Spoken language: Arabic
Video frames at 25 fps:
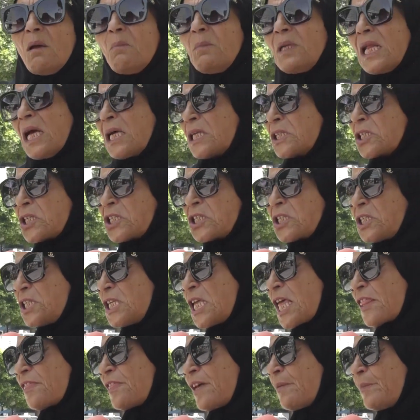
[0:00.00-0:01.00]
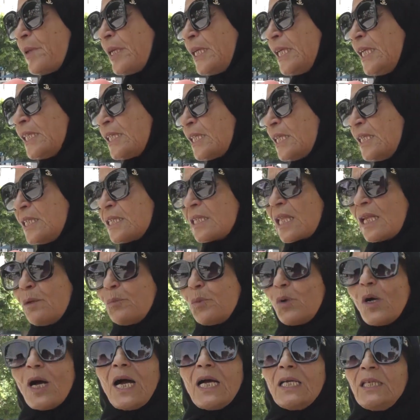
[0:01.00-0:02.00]
ما نعرفش شنو هي الضمانات اللي
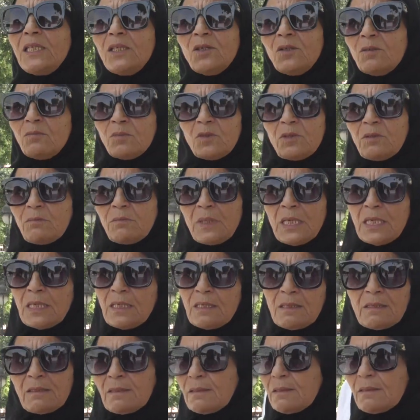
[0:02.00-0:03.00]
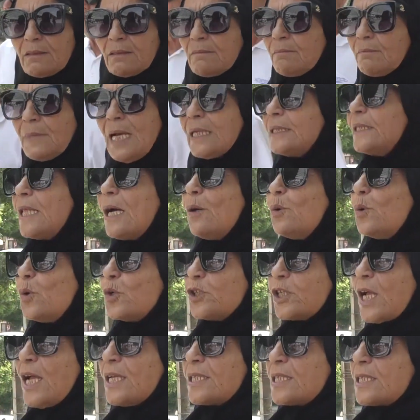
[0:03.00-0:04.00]
طلبوها عليهم وما ما
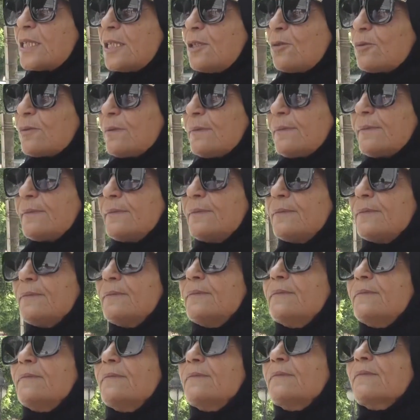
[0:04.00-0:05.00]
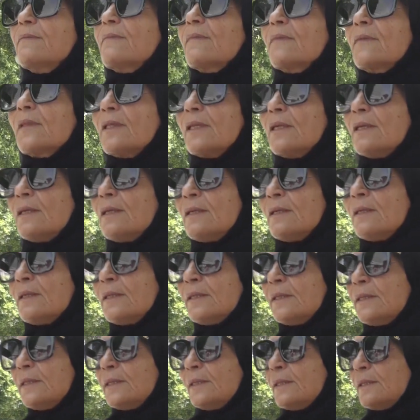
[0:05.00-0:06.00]
عطاوش حسيب هو من الاول
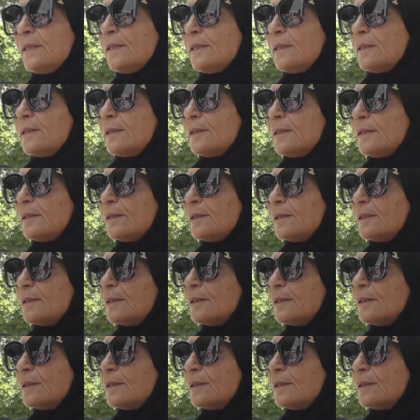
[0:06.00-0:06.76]
دخل بالفلوس نتاعو